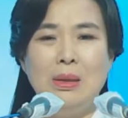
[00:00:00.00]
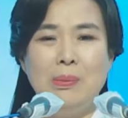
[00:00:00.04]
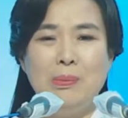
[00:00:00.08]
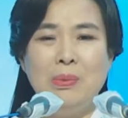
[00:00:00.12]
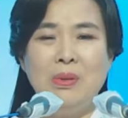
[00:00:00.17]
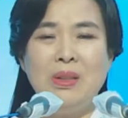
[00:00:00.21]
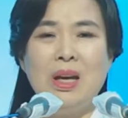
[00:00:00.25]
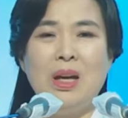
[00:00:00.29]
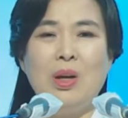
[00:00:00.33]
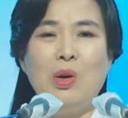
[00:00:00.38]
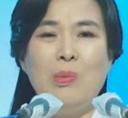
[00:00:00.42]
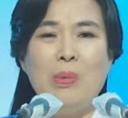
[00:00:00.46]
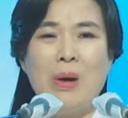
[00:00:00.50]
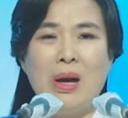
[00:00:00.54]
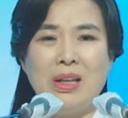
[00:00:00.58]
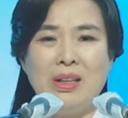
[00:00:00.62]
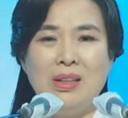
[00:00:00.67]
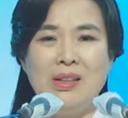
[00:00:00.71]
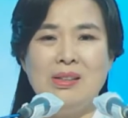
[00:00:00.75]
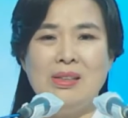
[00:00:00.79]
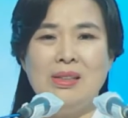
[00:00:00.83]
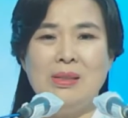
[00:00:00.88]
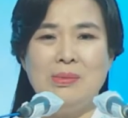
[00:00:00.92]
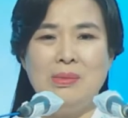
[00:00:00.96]
现在改口
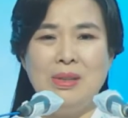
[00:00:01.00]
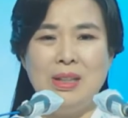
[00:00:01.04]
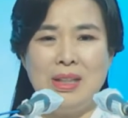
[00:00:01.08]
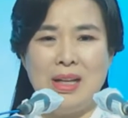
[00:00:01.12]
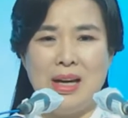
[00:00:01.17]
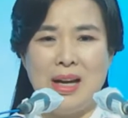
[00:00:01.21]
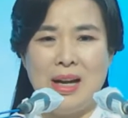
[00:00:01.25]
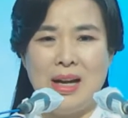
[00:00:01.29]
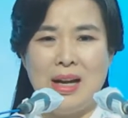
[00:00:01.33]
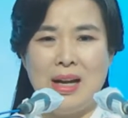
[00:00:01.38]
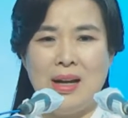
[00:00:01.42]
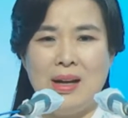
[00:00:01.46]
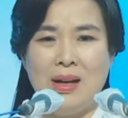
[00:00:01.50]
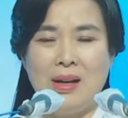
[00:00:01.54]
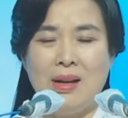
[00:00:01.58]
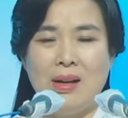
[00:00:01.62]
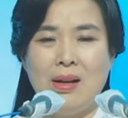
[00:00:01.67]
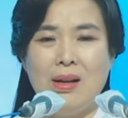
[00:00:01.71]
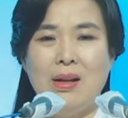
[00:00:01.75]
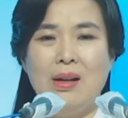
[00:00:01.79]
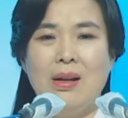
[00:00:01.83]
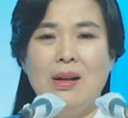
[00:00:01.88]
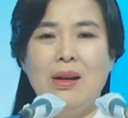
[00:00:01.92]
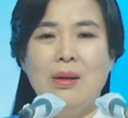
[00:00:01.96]
说太感
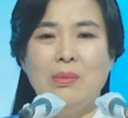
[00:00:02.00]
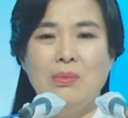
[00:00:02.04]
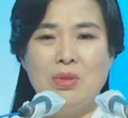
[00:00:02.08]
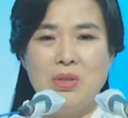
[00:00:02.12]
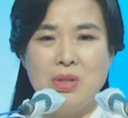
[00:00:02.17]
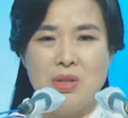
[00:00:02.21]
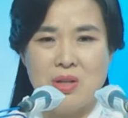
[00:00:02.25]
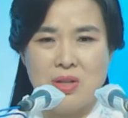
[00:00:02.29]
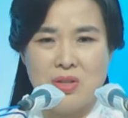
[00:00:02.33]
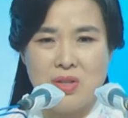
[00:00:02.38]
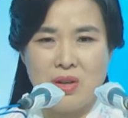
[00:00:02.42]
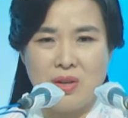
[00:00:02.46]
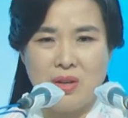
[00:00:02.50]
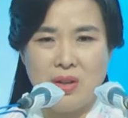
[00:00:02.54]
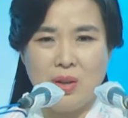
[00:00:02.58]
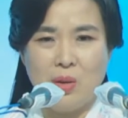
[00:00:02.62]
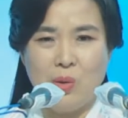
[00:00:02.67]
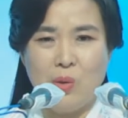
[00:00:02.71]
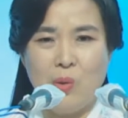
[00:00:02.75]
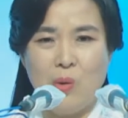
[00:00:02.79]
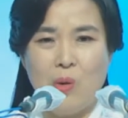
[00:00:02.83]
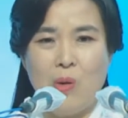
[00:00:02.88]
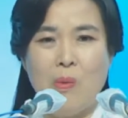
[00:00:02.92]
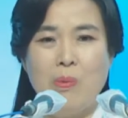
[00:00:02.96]
谢了，我很开
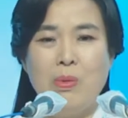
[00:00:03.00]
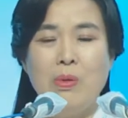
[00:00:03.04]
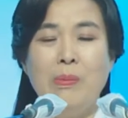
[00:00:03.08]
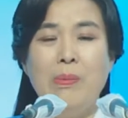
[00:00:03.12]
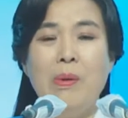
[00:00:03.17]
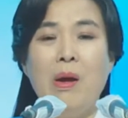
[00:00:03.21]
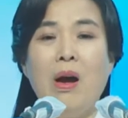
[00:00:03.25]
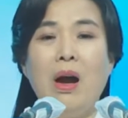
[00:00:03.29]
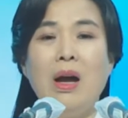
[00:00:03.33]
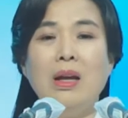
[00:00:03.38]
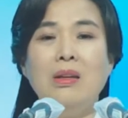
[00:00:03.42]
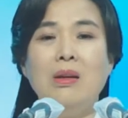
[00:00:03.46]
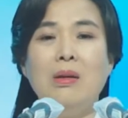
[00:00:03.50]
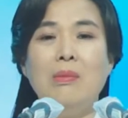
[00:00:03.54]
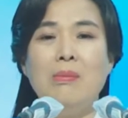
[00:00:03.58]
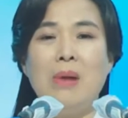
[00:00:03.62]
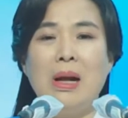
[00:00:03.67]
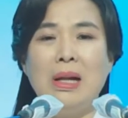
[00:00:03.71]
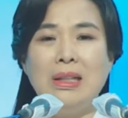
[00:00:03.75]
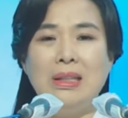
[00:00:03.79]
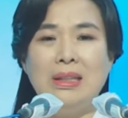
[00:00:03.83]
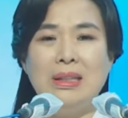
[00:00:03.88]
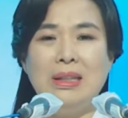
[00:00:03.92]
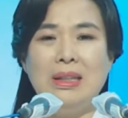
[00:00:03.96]
心。
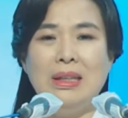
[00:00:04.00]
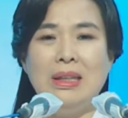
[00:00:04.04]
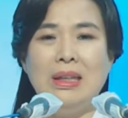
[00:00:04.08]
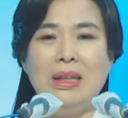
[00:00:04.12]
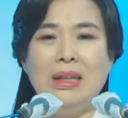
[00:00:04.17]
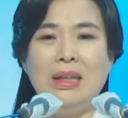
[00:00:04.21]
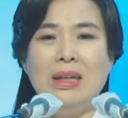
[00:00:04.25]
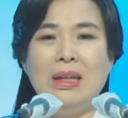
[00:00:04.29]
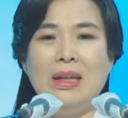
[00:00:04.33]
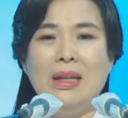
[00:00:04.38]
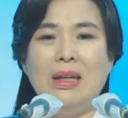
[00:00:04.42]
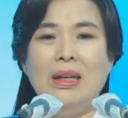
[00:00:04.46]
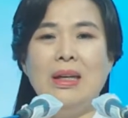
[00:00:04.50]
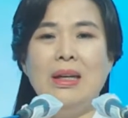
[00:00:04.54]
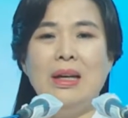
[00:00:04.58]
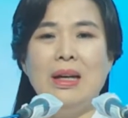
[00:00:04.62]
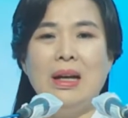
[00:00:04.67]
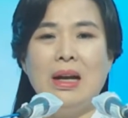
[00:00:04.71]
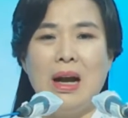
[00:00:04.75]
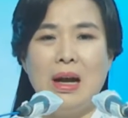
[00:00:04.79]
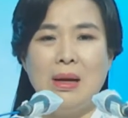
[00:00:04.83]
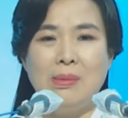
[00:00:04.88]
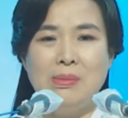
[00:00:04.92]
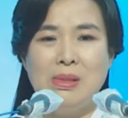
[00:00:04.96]
没有了怨
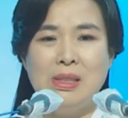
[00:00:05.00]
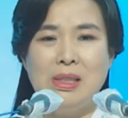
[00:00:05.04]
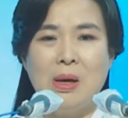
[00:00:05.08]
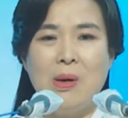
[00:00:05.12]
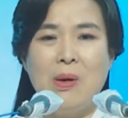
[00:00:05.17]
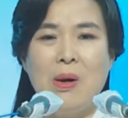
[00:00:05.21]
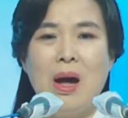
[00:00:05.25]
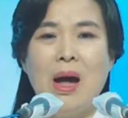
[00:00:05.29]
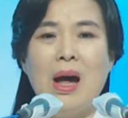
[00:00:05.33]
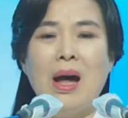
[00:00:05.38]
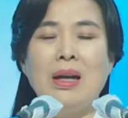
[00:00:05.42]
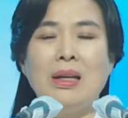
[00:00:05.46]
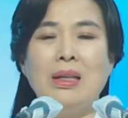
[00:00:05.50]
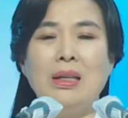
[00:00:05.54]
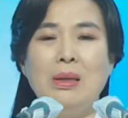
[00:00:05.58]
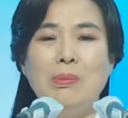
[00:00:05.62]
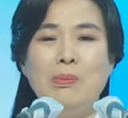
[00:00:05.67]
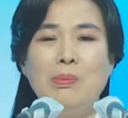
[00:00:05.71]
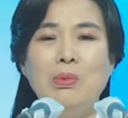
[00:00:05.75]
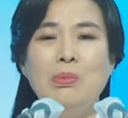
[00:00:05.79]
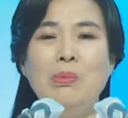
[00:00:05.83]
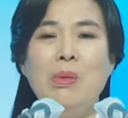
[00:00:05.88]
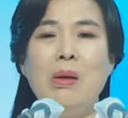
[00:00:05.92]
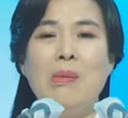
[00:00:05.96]
言，
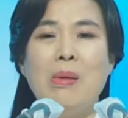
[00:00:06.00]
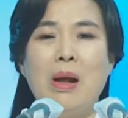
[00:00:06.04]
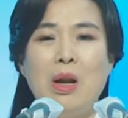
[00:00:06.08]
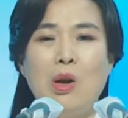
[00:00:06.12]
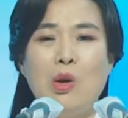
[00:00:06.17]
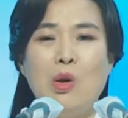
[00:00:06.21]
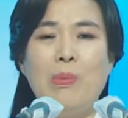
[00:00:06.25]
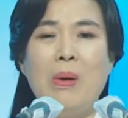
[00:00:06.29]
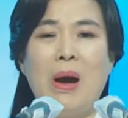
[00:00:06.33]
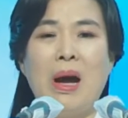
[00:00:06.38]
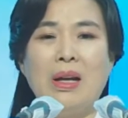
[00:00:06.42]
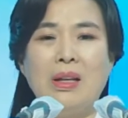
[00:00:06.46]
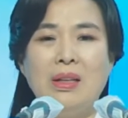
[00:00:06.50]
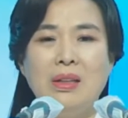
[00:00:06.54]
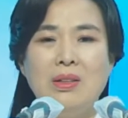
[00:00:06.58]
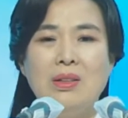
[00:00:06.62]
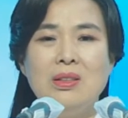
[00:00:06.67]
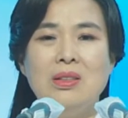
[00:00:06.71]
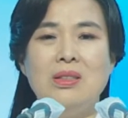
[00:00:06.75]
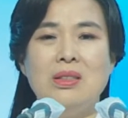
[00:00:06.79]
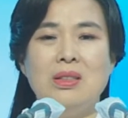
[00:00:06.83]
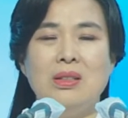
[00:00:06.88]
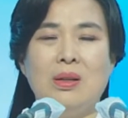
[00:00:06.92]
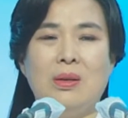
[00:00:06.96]
只说感恩
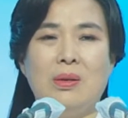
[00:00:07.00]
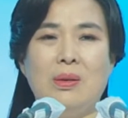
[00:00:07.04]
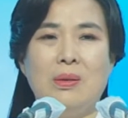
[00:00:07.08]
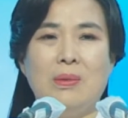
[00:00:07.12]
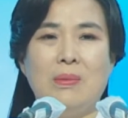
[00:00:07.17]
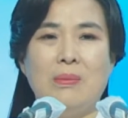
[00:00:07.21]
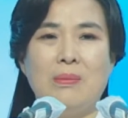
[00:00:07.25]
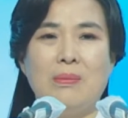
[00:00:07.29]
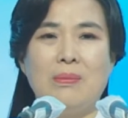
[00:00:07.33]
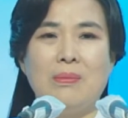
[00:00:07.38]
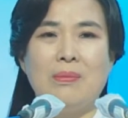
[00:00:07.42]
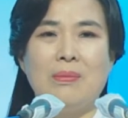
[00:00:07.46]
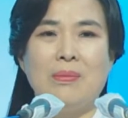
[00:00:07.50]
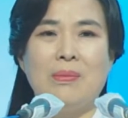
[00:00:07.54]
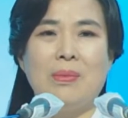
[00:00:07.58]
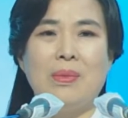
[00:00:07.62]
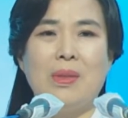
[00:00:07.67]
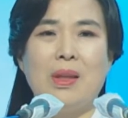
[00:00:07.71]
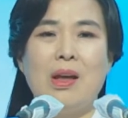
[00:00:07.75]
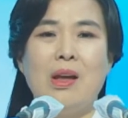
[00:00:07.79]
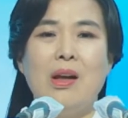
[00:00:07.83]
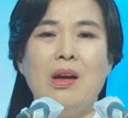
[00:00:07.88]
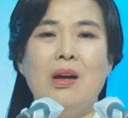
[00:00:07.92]
喜乐的话。